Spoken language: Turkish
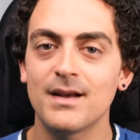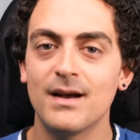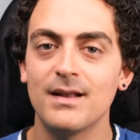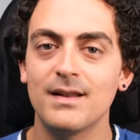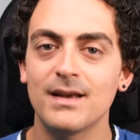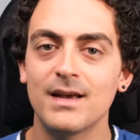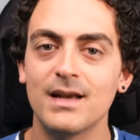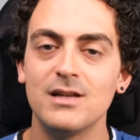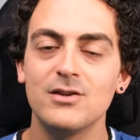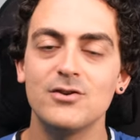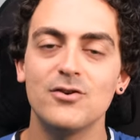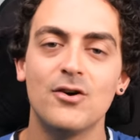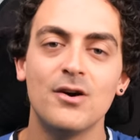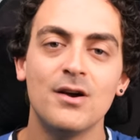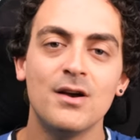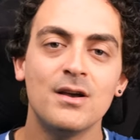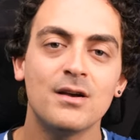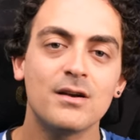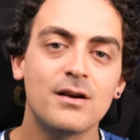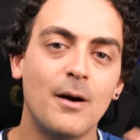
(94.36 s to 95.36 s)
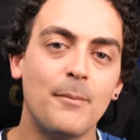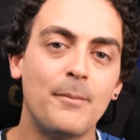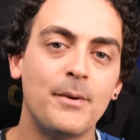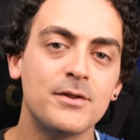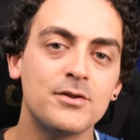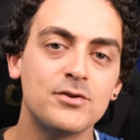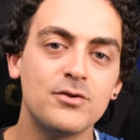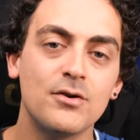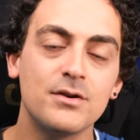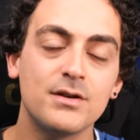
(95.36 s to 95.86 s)
hale geliyor,
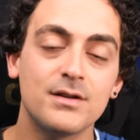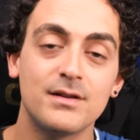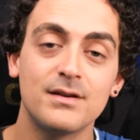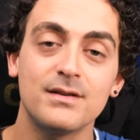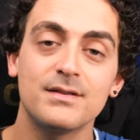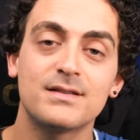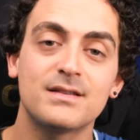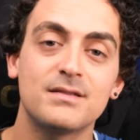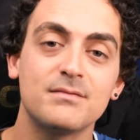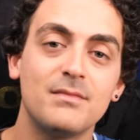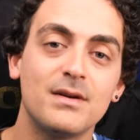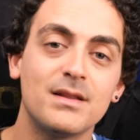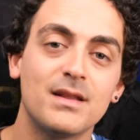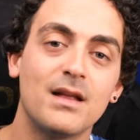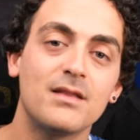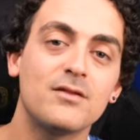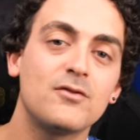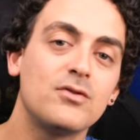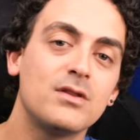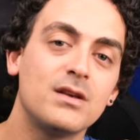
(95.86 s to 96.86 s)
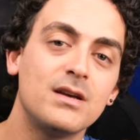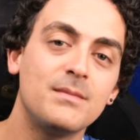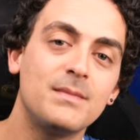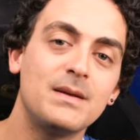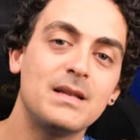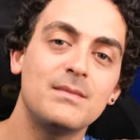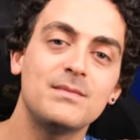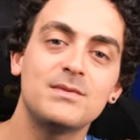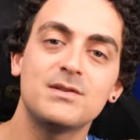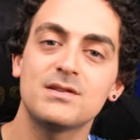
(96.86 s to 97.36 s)
kapanıyor ya da ısınmadan dolayı
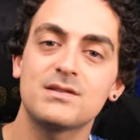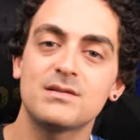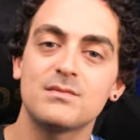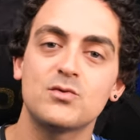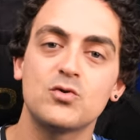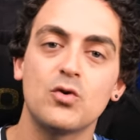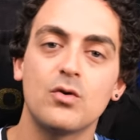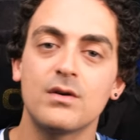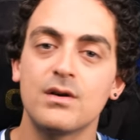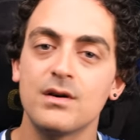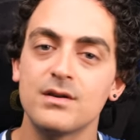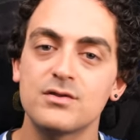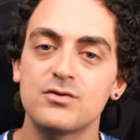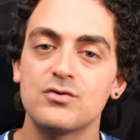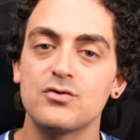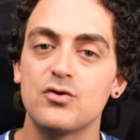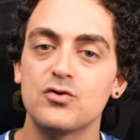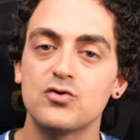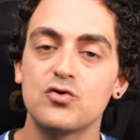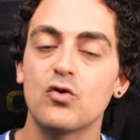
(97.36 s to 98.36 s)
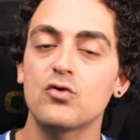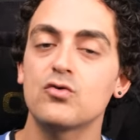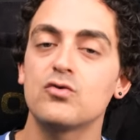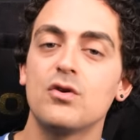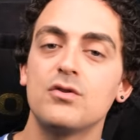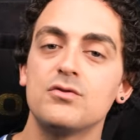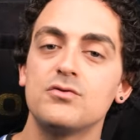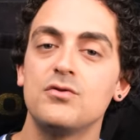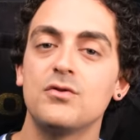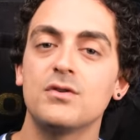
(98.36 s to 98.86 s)
benim cihazım çok kasıyor, çok
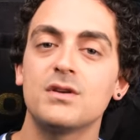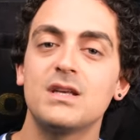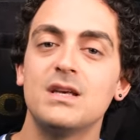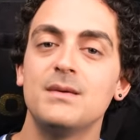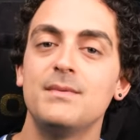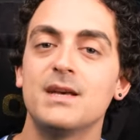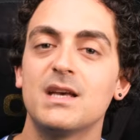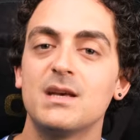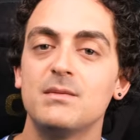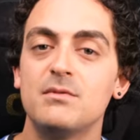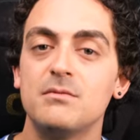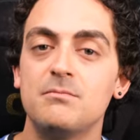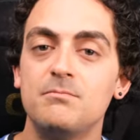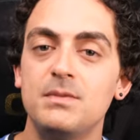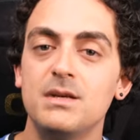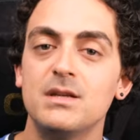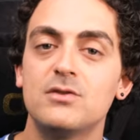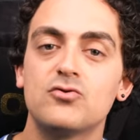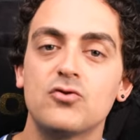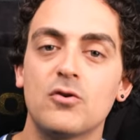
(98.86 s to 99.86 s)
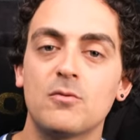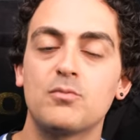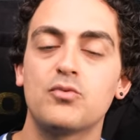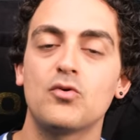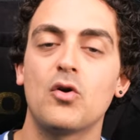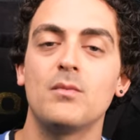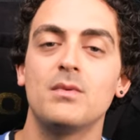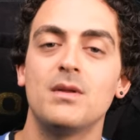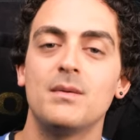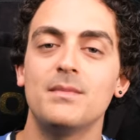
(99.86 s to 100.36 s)
donuyor gibi gibi birçok
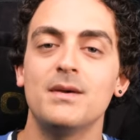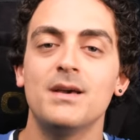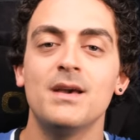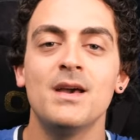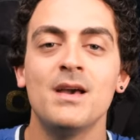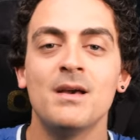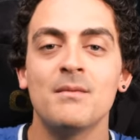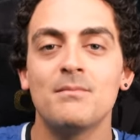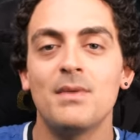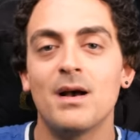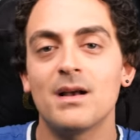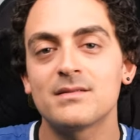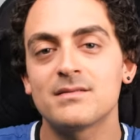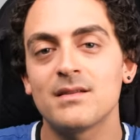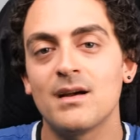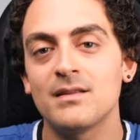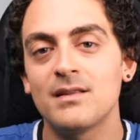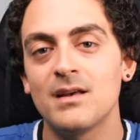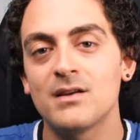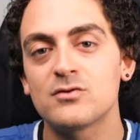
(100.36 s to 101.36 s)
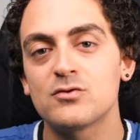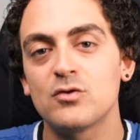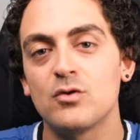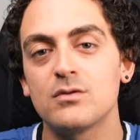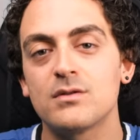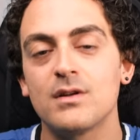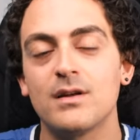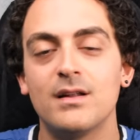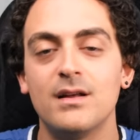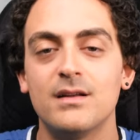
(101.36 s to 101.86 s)
problemi ben sağdan
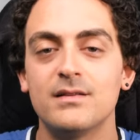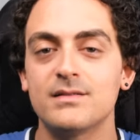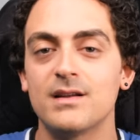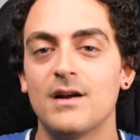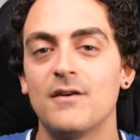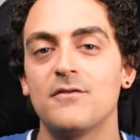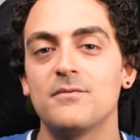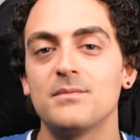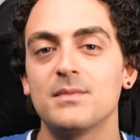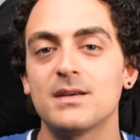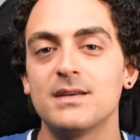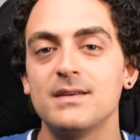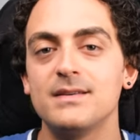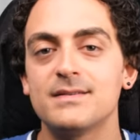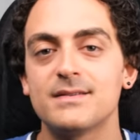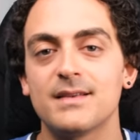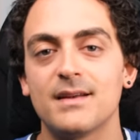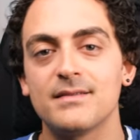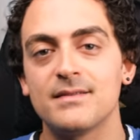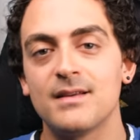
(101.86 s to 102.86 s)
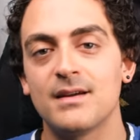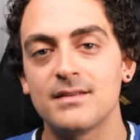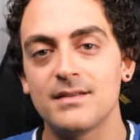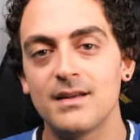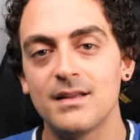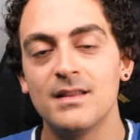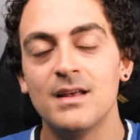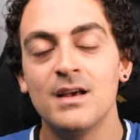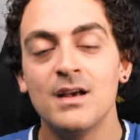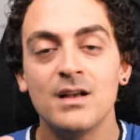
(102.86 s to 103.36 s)
soldan etrafımdaki
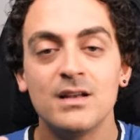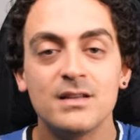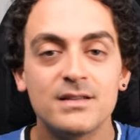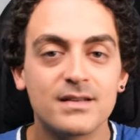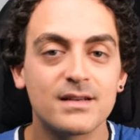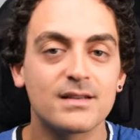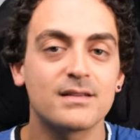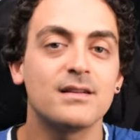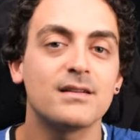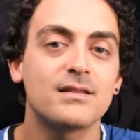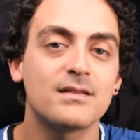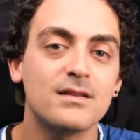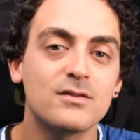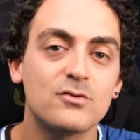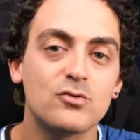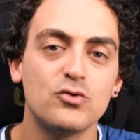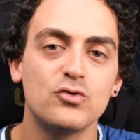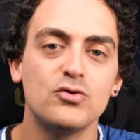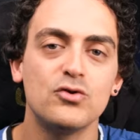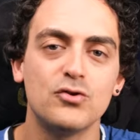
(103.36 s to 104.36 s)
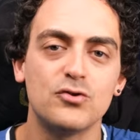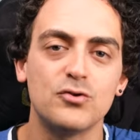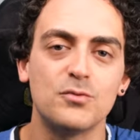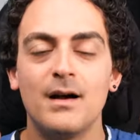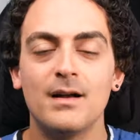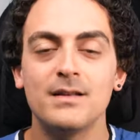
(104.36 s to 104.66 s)
insanlardan sıklıkla duyuyordum.